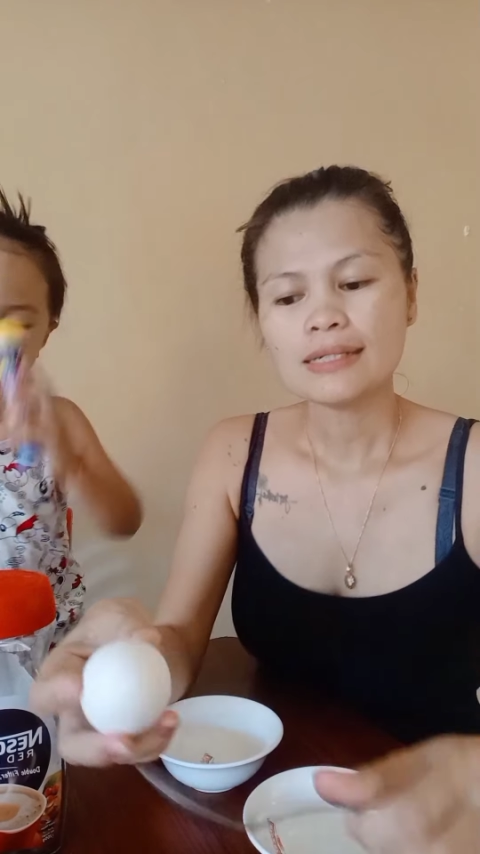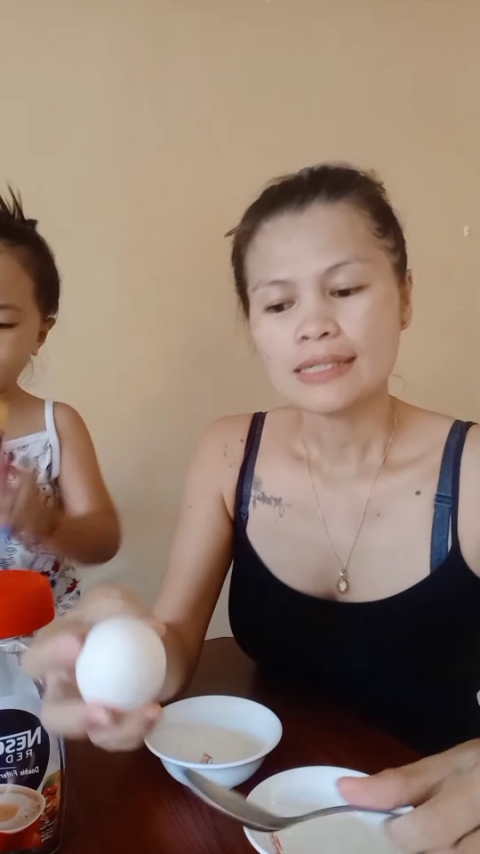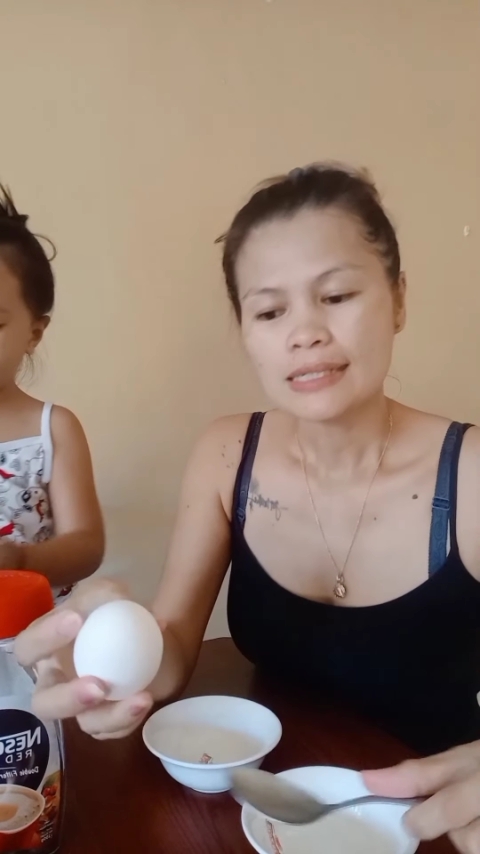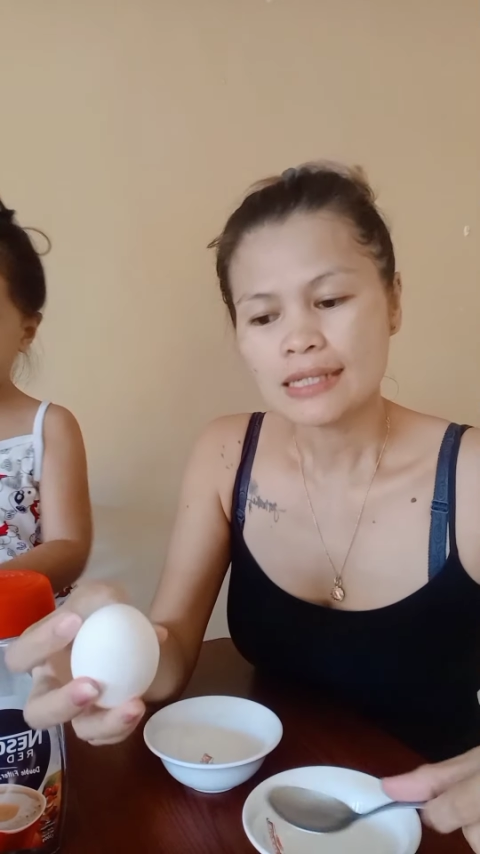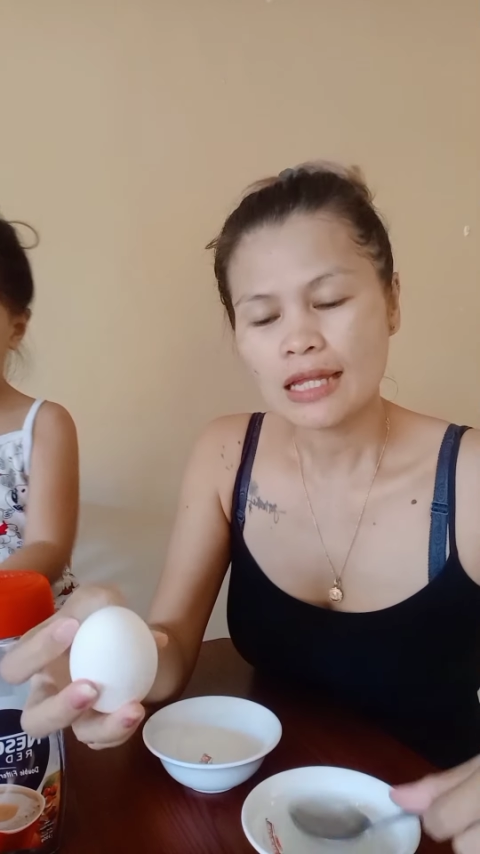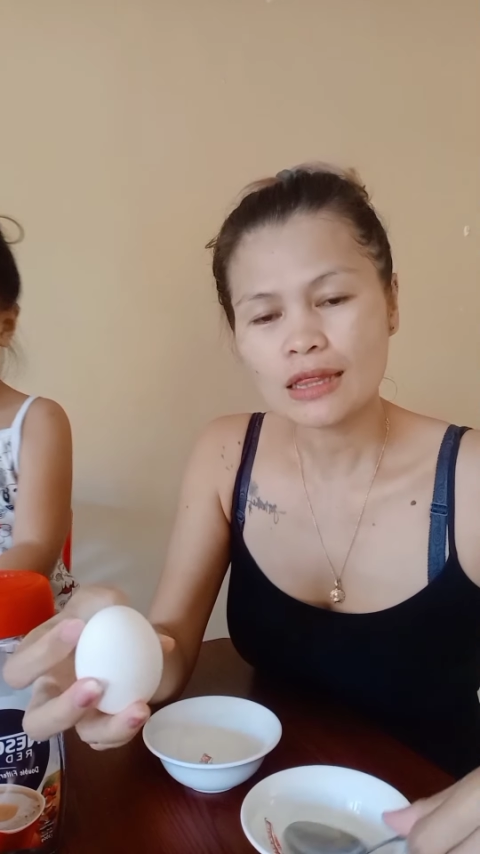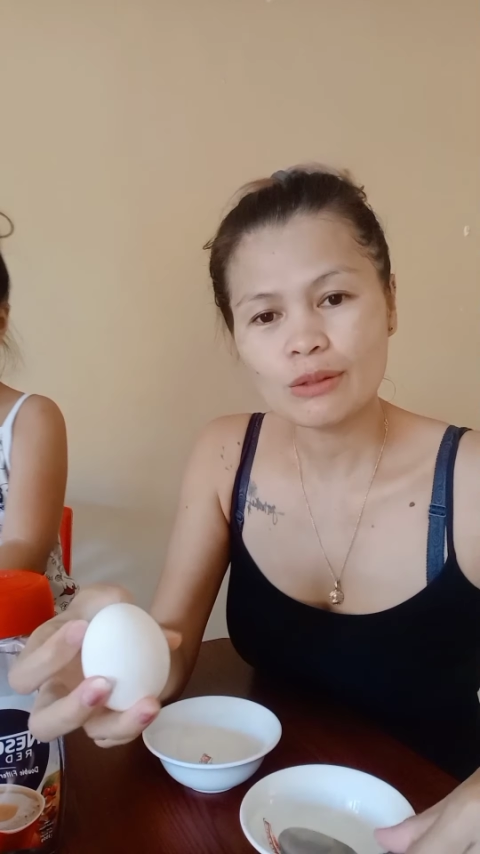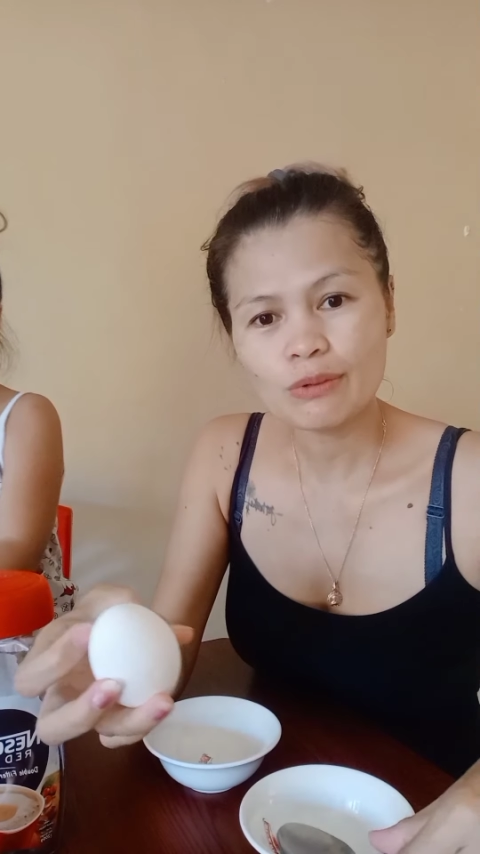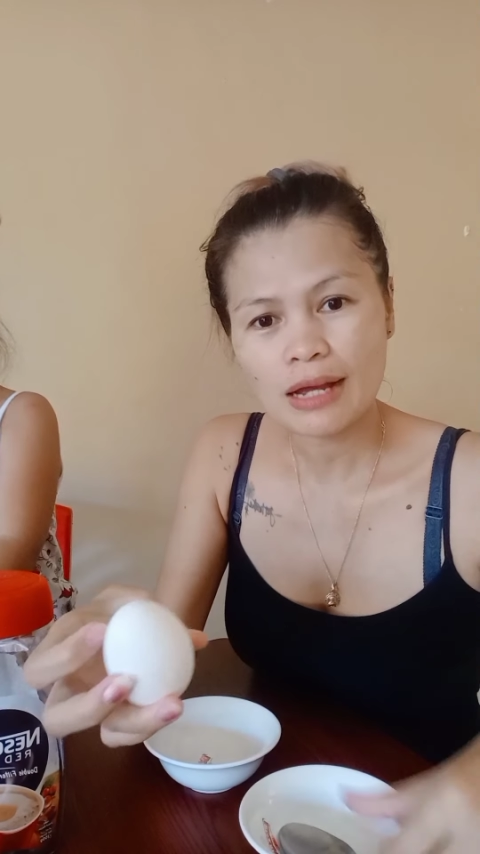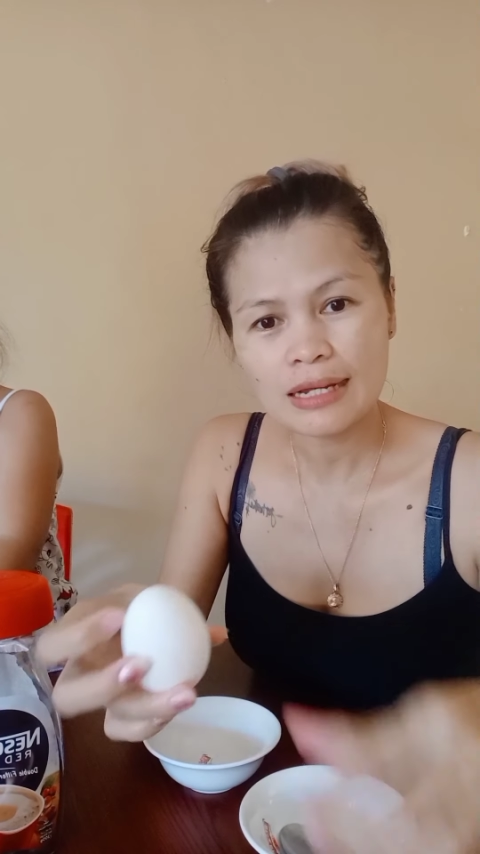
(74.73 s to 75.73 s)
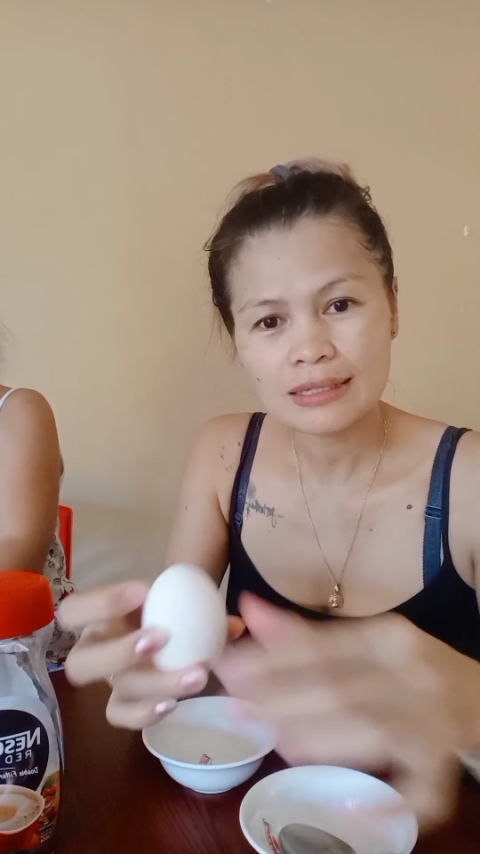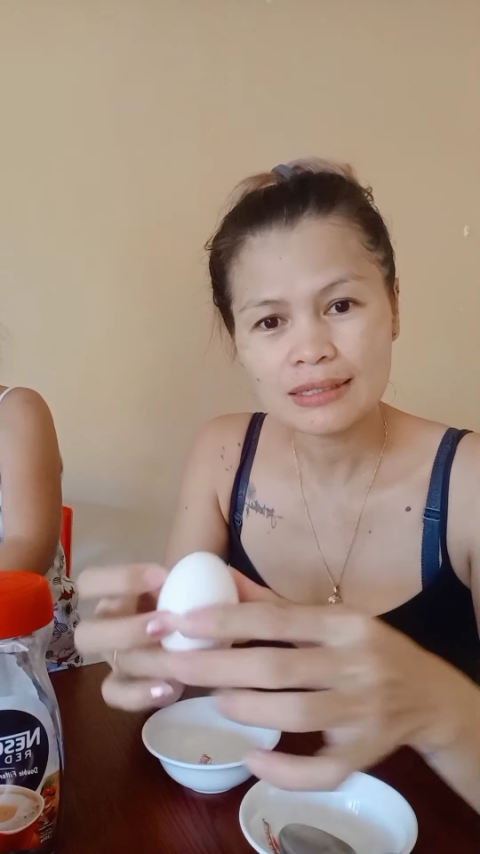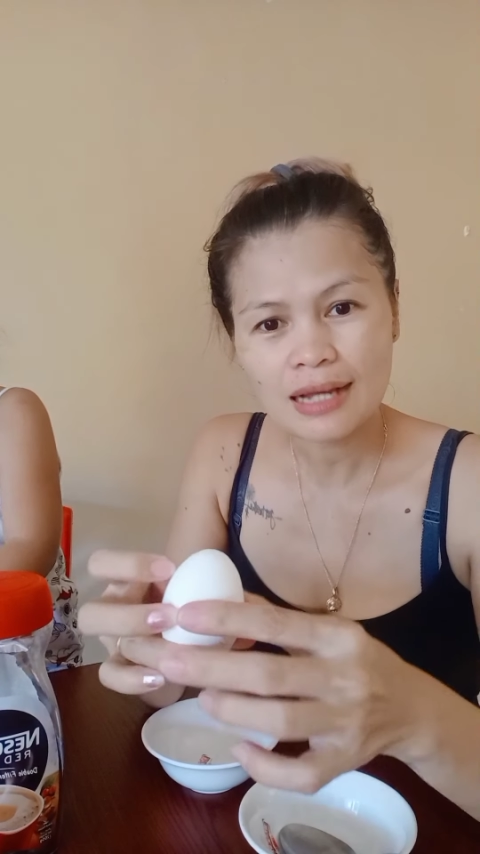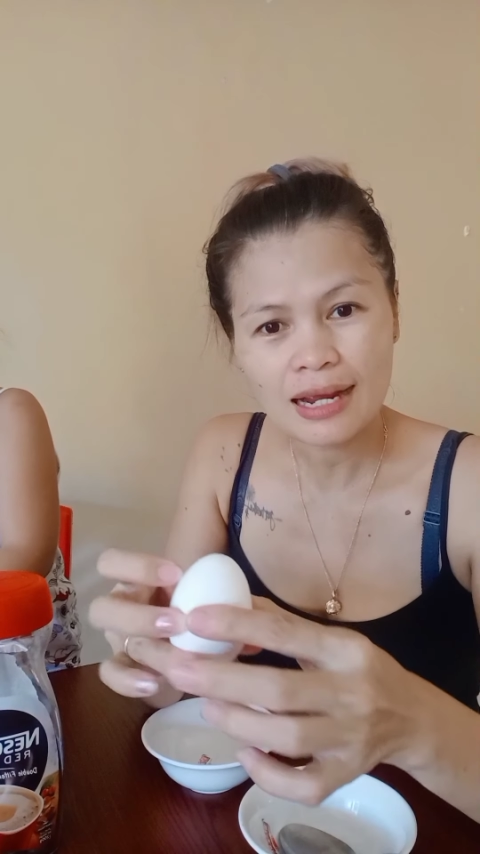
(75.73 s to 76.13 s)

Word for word: sa itlog, guys, is ang